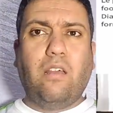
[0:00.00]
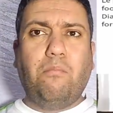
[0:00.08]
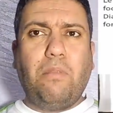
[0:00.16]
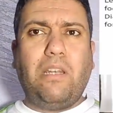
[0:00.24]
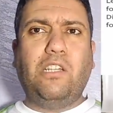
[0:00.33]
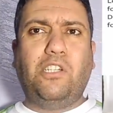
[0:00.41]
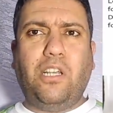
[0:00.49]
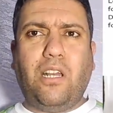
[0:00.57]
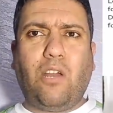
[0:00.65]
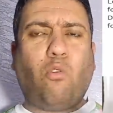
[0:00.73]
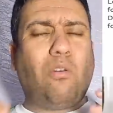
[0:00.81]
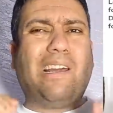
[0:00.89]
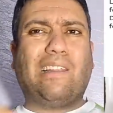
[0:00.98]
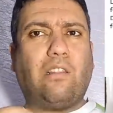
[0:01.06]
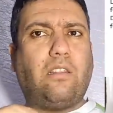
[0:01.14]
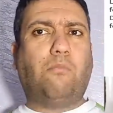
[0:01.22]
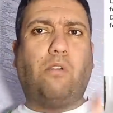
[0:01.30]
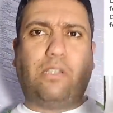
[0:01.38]
ملي جينا كنا
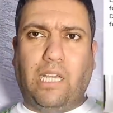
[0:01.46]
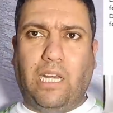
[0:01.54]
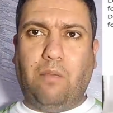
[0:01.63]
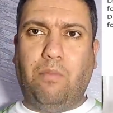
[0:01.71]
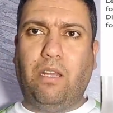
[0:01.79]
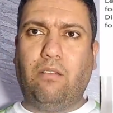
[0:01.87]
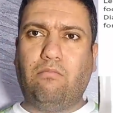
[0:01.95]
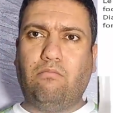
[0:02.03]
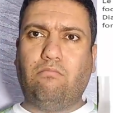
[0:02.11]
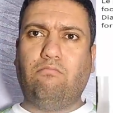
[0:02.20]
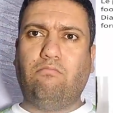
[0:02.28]
ضد المغتربين